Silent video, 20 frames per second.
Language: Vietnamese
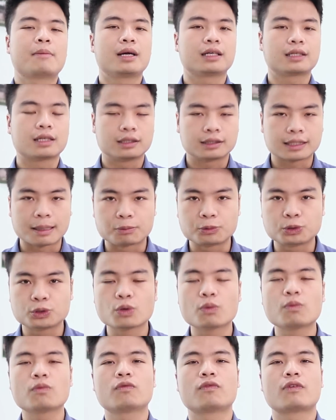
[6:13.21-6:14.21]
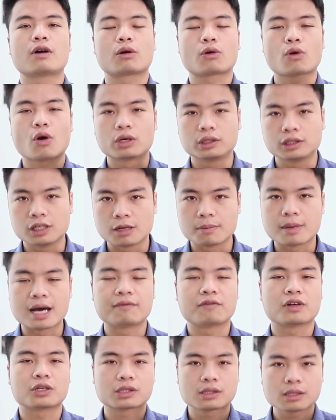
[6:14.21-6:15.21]
Bạn cần tập trung vào con người
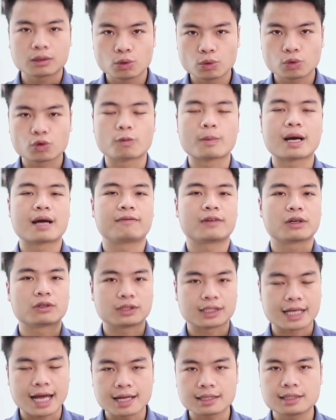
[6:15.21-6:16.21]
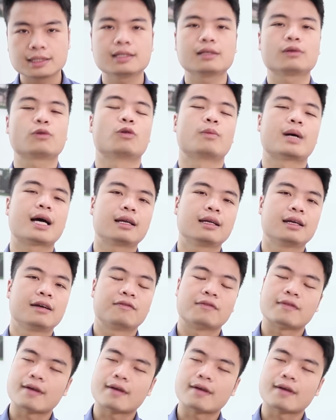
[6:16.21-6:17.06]
bạn, vào sức hút của bạn, vào giá trị của bạn,